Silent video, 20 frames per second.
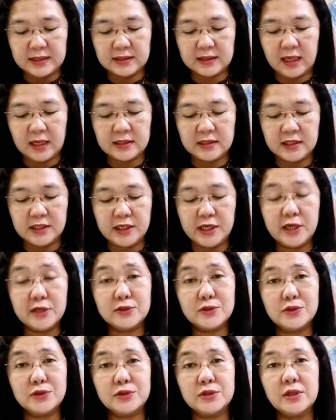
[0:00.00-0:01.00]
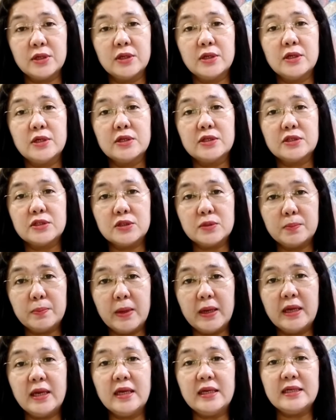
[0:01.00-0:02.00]
belas kasih Yesus
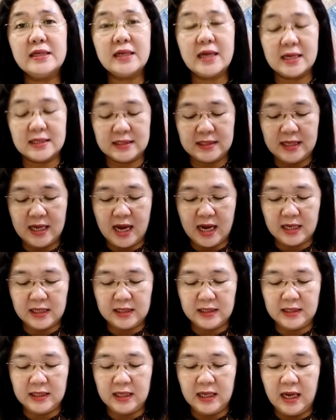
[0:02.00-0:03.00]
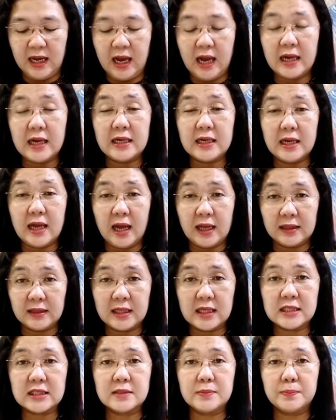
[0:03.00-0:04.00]
supaya dikasihani
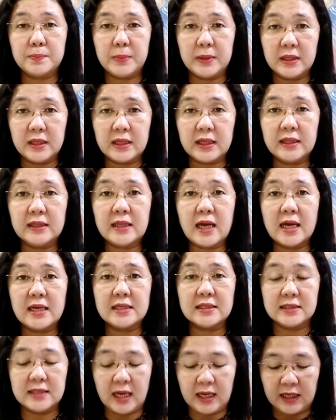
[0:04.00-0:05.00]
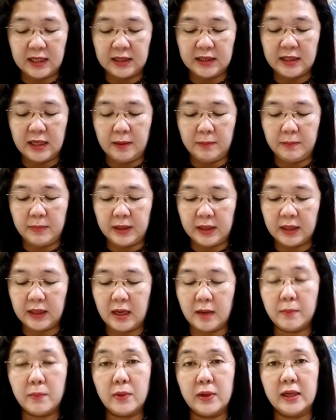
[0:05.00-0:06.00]
atas penderitaan sakit yang
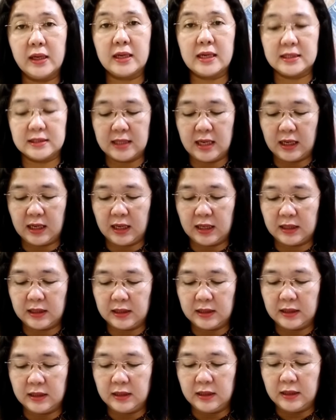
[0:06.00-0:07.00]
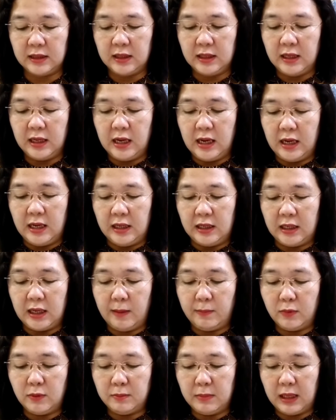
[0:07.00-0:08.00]
mereka boleh rasakan
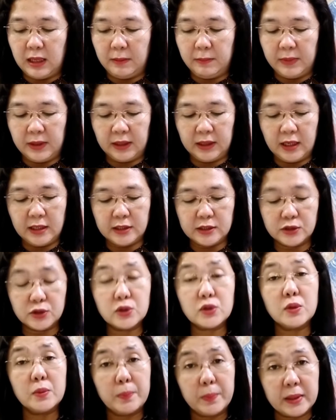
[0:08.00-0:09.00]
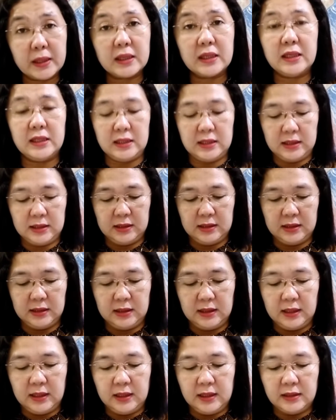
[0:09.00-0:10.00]
namun malah mereka disuruh pergi
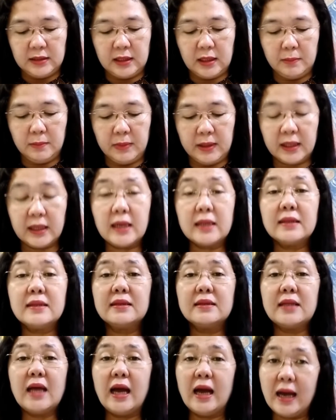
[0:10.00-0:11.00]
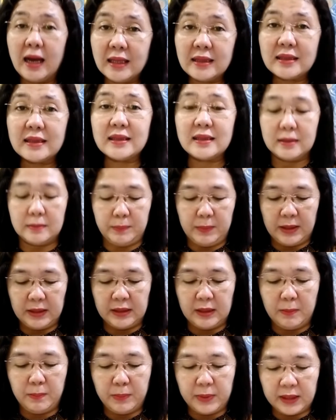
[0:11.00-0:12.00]
dan mereka taat
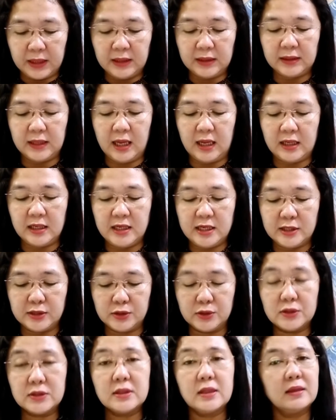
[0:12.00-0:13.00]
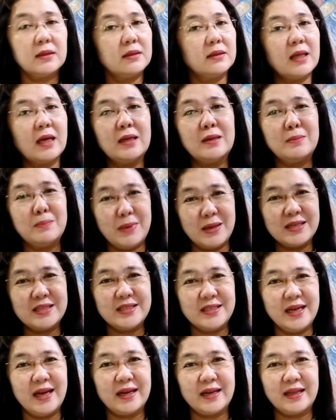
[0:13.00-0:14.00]
pada perintah Yesus tanpa
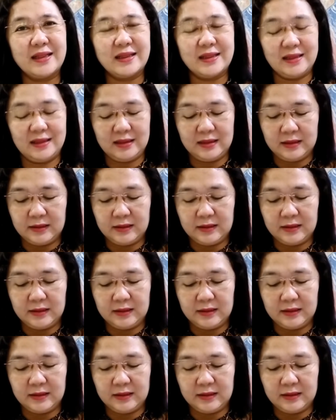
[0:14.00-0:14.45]
syarat.